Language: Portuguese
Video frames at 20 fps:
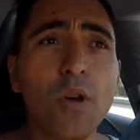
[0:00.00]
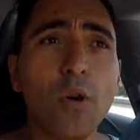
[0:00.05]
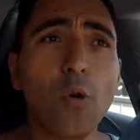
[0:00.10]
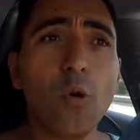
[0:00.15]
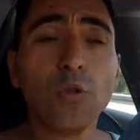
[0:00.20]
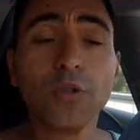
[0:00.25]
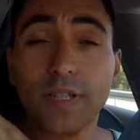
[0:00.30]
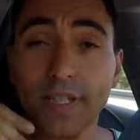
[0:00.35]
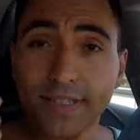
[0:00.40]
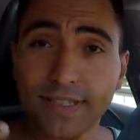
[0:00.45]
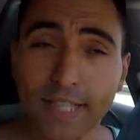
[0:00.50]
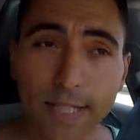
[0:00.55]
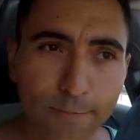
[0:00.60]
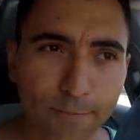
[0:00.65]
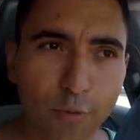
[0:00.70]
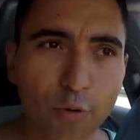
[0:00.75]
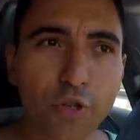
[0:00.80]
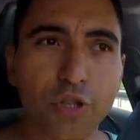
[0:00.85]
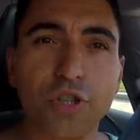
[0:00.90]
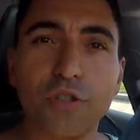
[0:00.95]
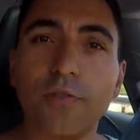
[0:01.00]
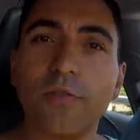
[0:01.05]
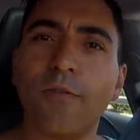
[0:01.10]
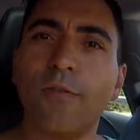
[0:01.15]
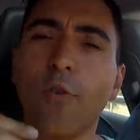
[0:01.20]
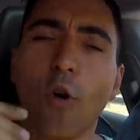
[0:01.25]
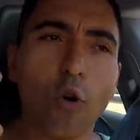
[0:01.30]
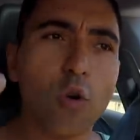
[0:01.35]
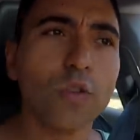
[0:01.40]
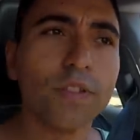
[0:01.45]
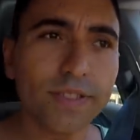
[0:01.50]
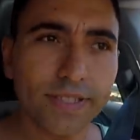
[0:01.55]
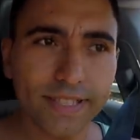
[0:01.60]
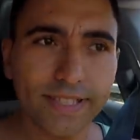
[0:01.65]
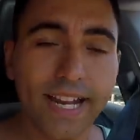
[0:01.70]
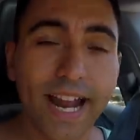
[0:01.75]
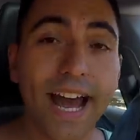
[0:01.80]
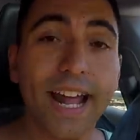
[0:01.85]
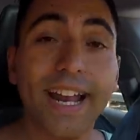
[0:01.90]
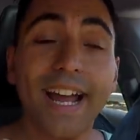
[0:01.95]
Um terceiro push vou
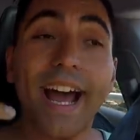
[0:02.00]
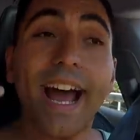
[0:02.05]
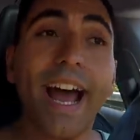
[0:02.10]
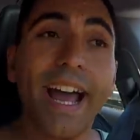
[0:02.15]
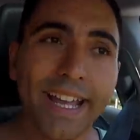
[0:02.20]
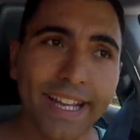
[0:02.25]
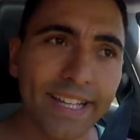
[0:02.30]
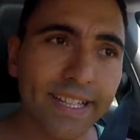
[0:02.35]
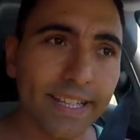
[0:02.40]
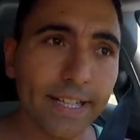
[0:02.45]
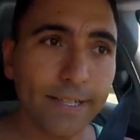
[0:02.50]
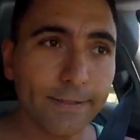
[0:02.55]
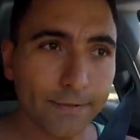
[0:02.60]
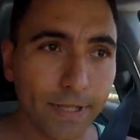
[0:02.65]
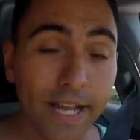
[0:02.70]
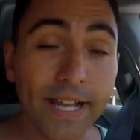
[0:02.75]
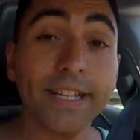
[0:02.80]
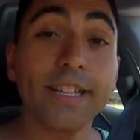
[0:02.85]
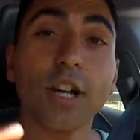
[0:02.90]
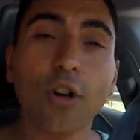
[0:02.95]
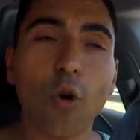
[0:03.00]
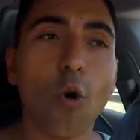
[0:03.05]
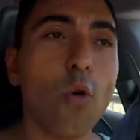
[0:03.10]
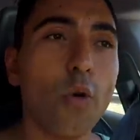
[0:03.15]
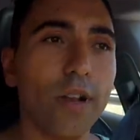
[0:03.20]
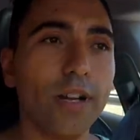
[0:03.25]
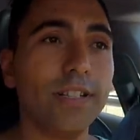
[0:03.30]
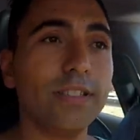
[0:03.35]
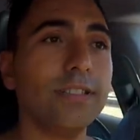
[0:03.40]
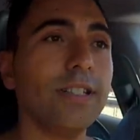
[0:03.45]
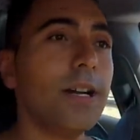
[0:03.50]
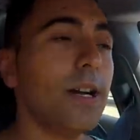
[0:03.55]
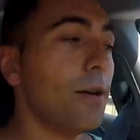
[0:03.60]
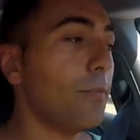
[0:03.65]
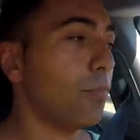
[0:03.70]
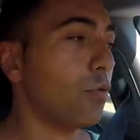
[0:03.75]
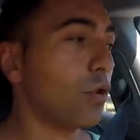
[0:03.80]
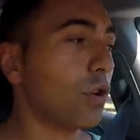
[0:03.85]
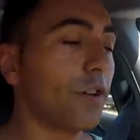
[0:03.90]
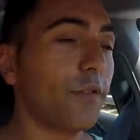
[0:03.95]
considerar ainda, ainda com ele,
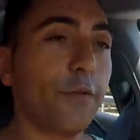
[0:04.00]
porque